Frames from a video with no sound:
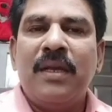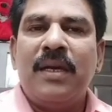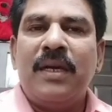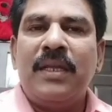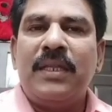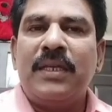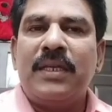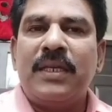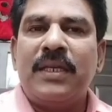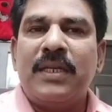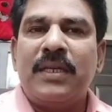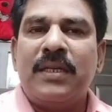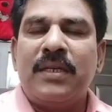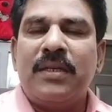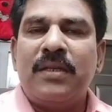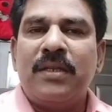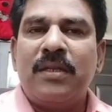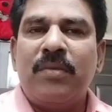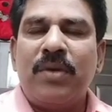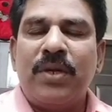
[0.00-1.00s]
அதுக்கு
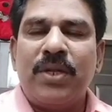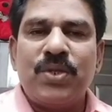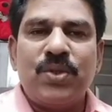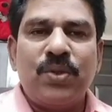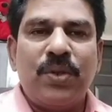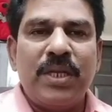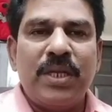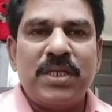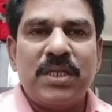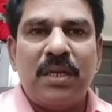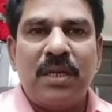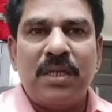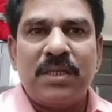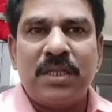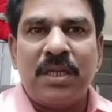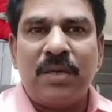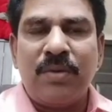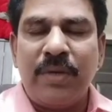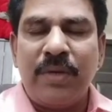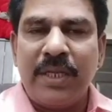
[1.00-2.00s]
நம்மளுடைய சுரேஷ் செல்ல
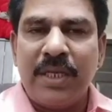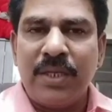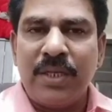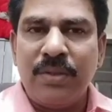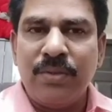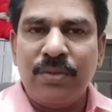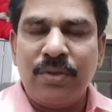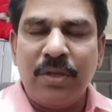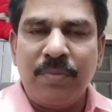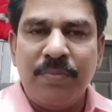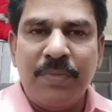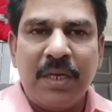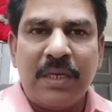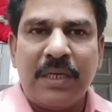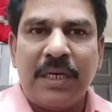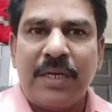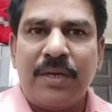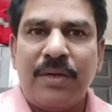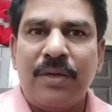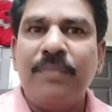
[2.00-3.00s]
சாருடைய யூடியூப் தான்
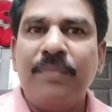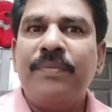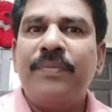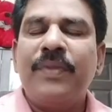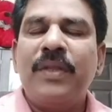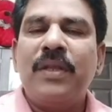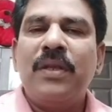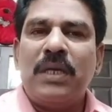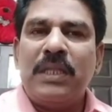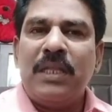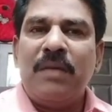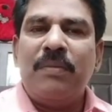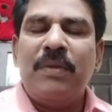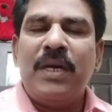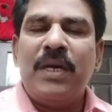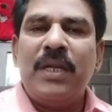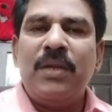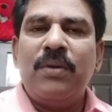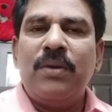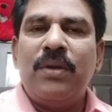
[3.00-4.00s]
காரணம் அந்த
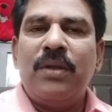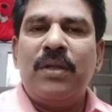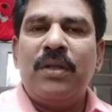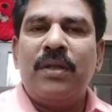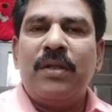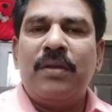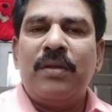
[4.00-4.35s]
மாதிரி ஒரு